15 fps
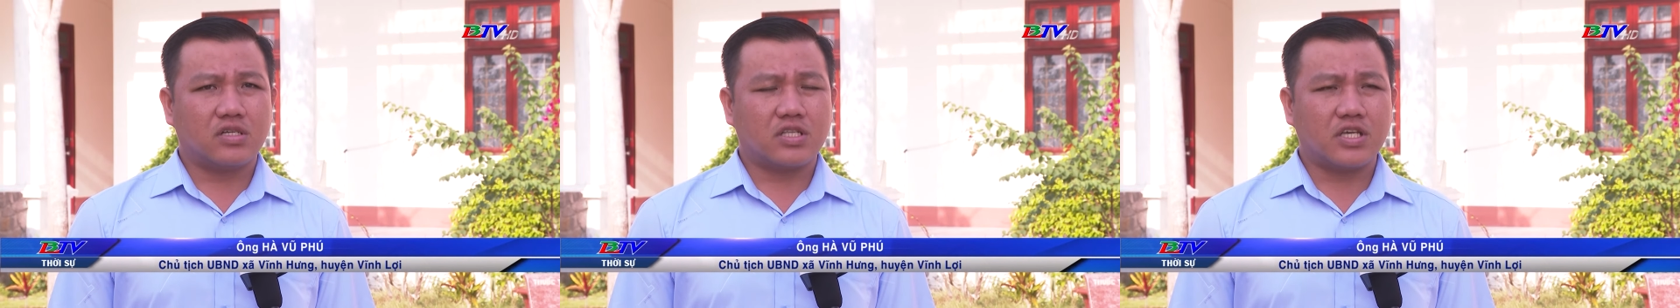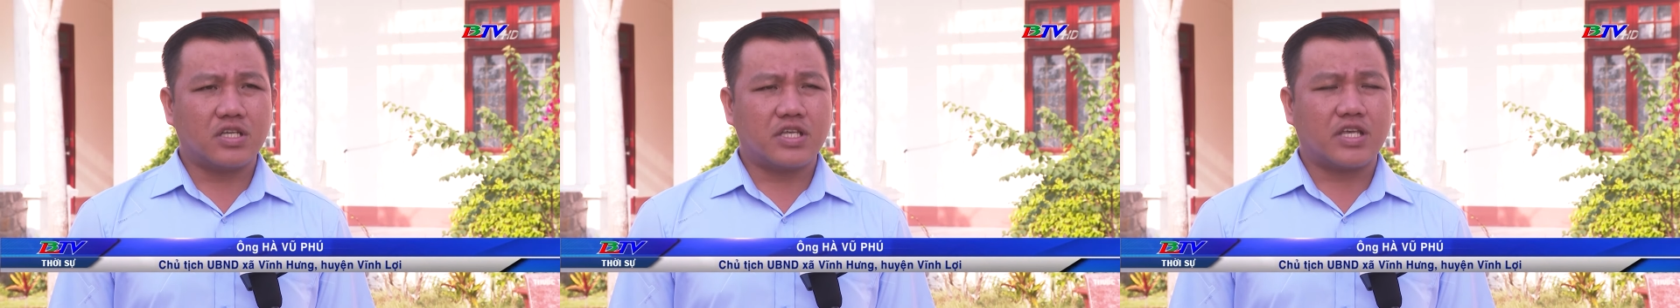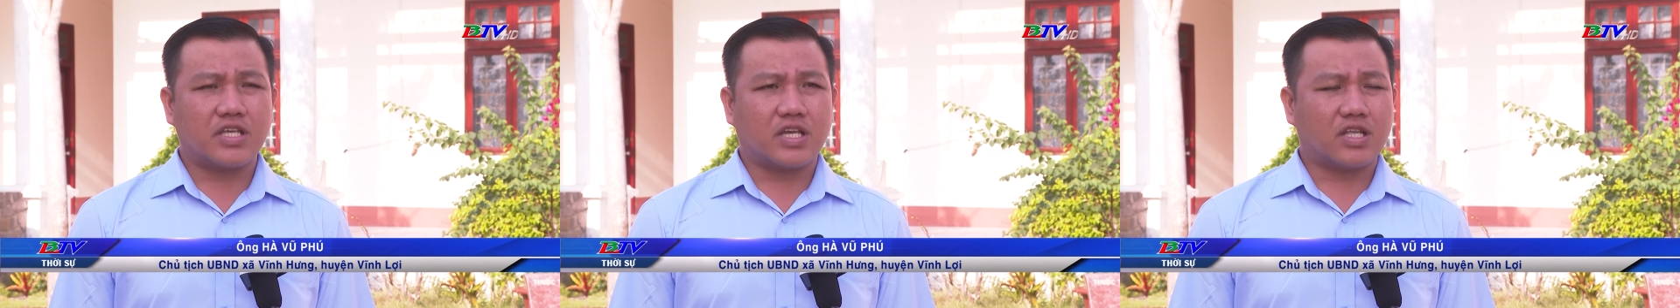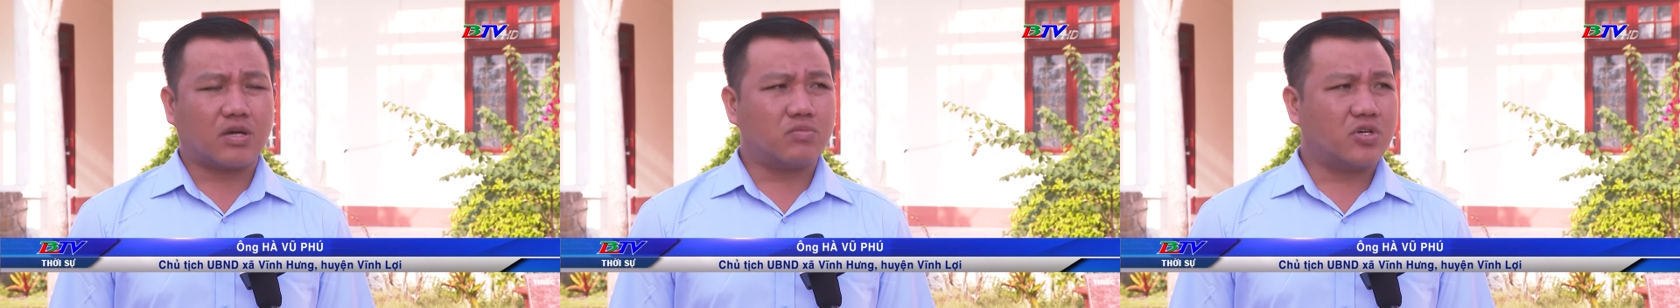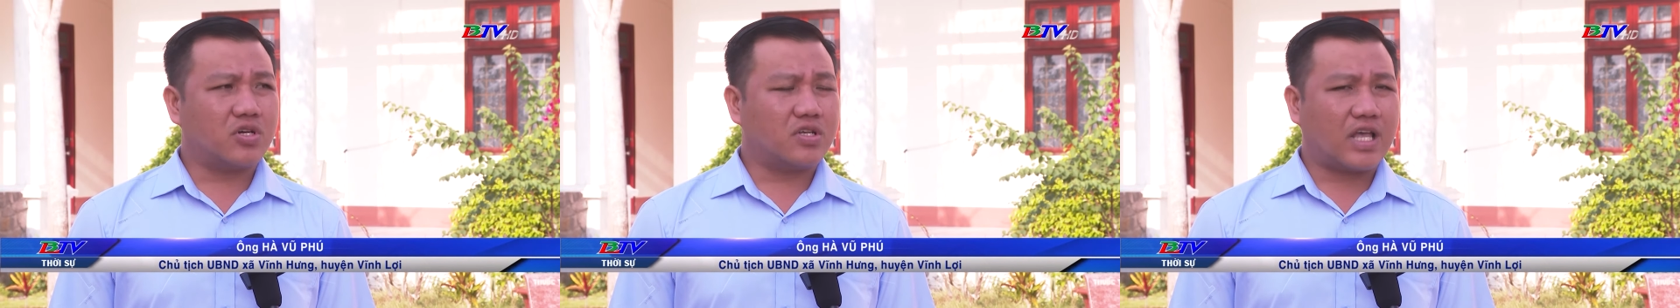tuyên truyền vận
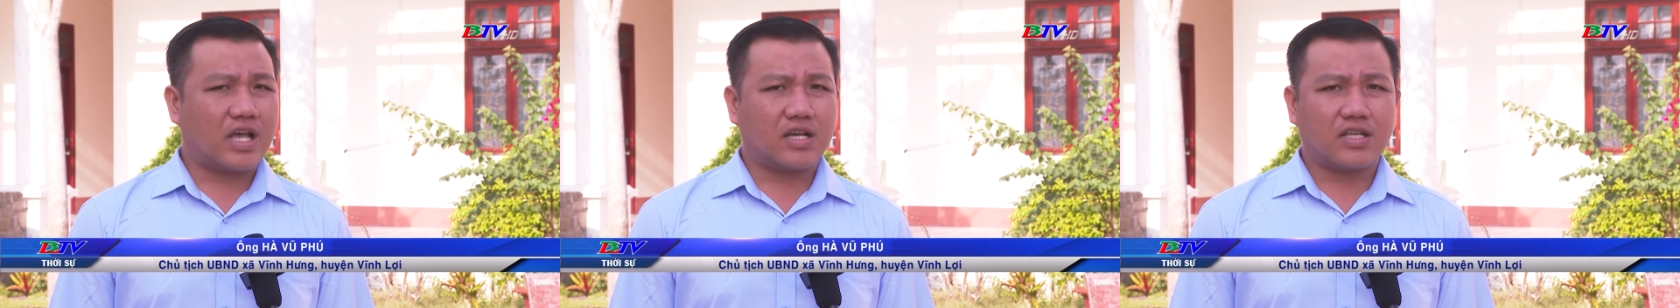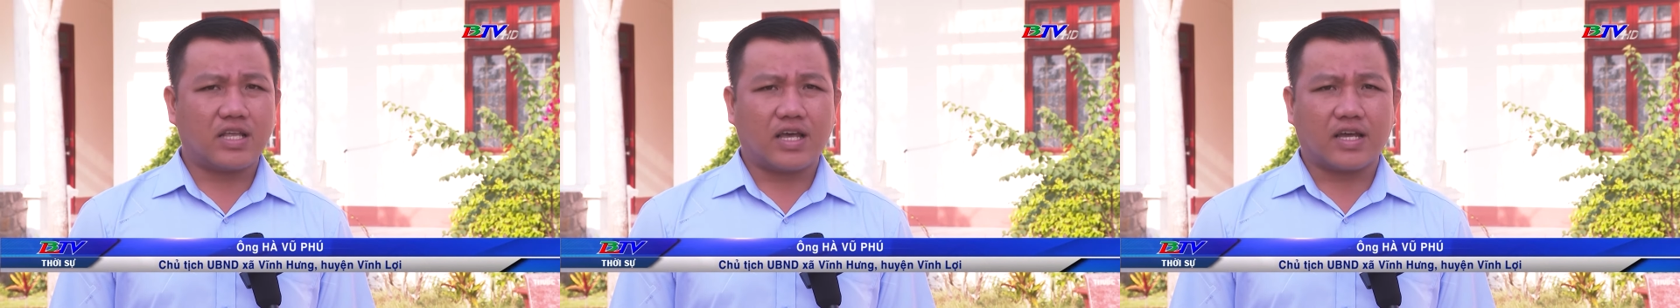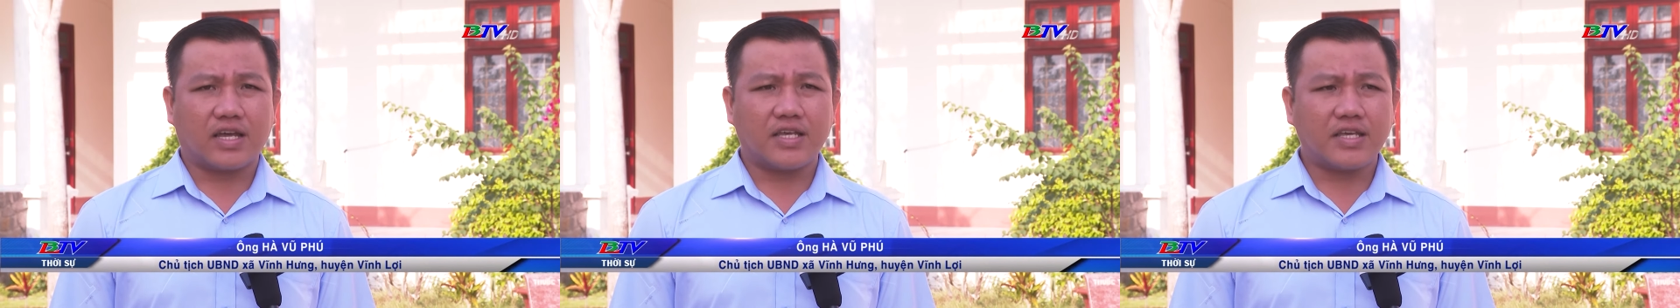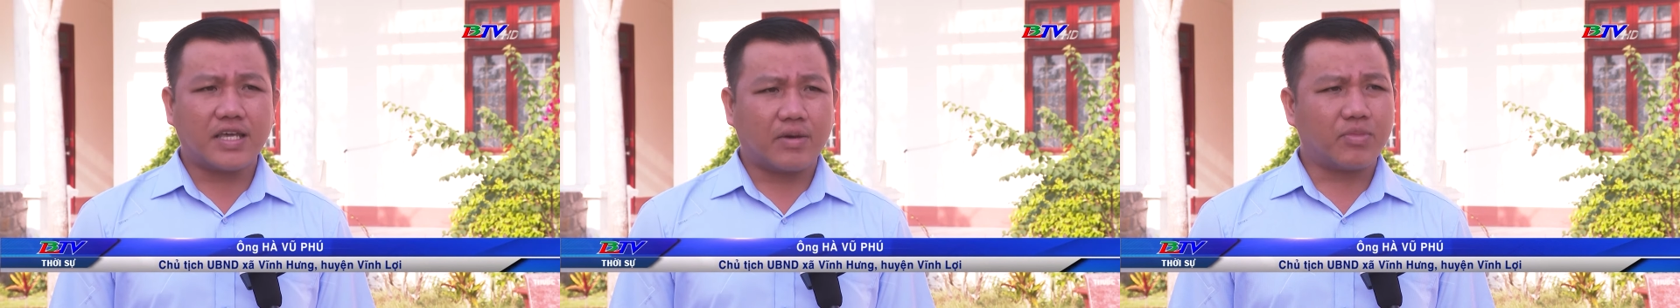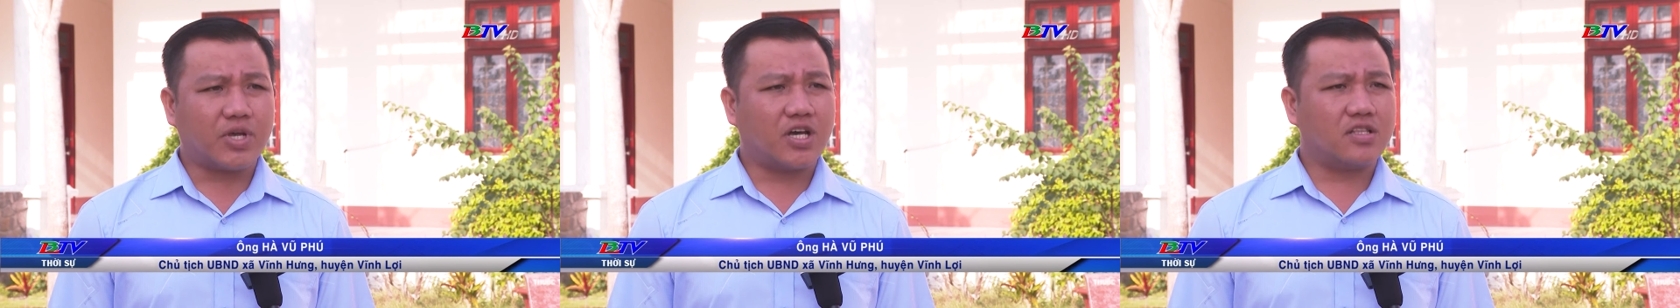động người dân và ký
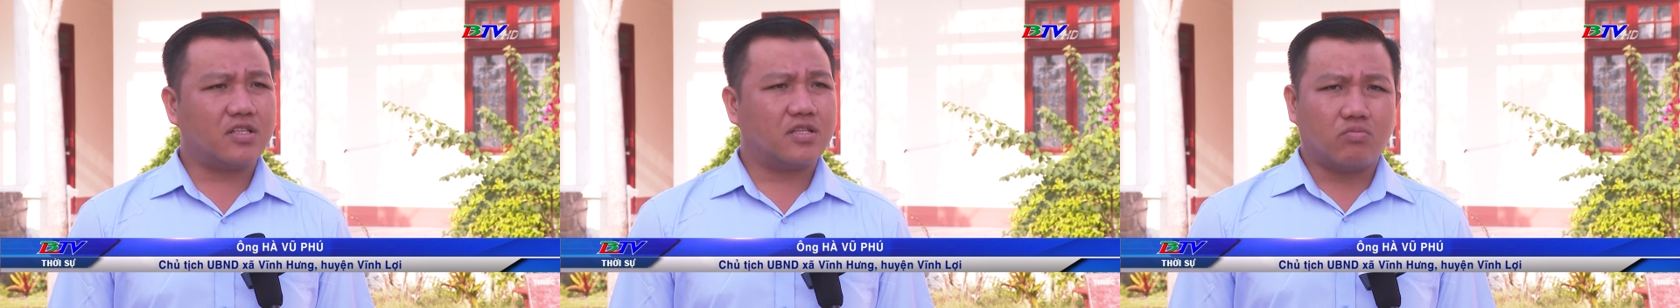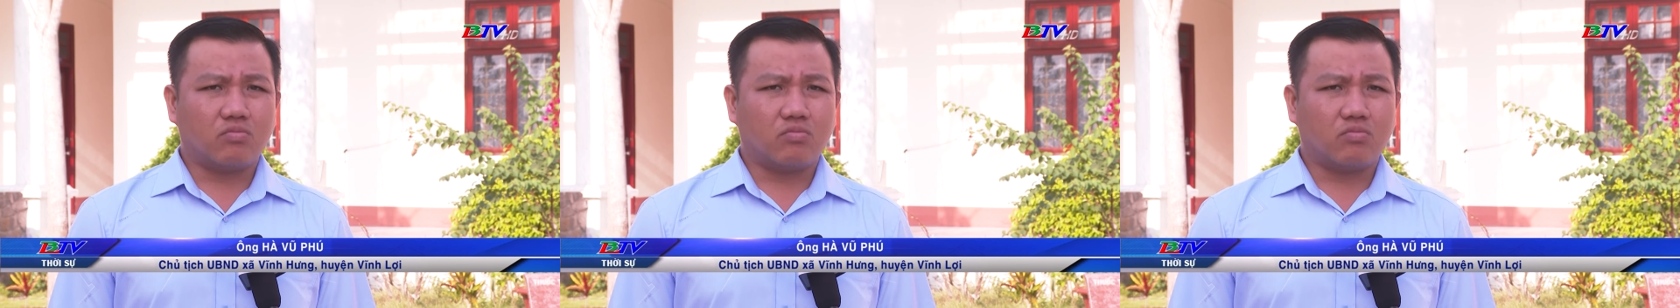cam kết